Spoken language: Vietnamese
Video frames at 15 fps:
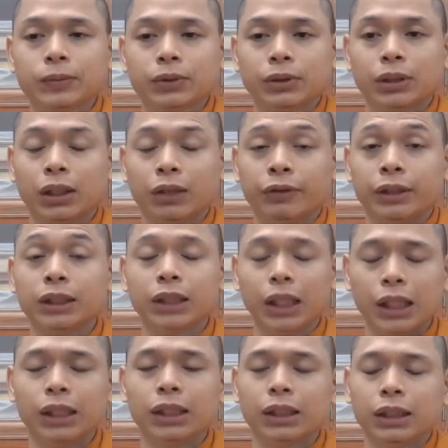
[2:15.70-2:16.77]
đó là về đức
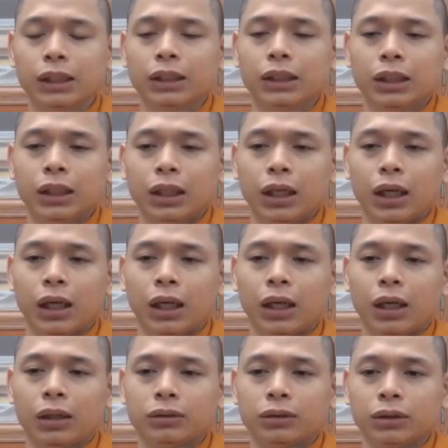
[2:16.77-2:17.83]
tin
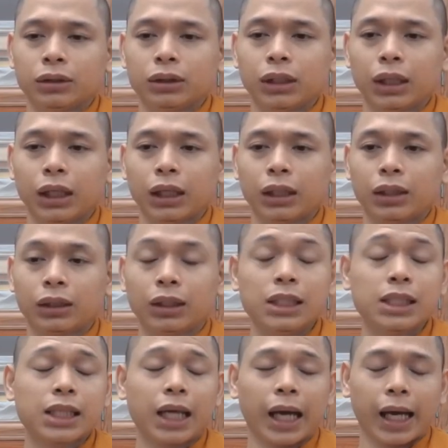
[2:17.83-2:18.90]
à, rồi thứ hai là thí
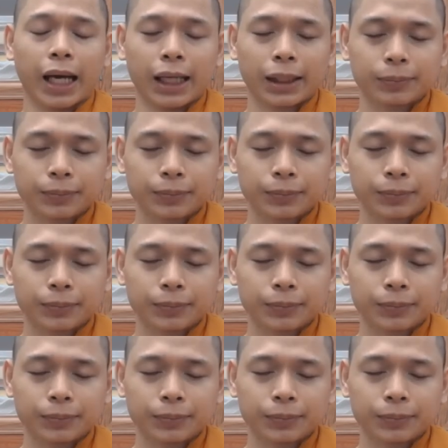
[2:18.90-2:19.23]
xã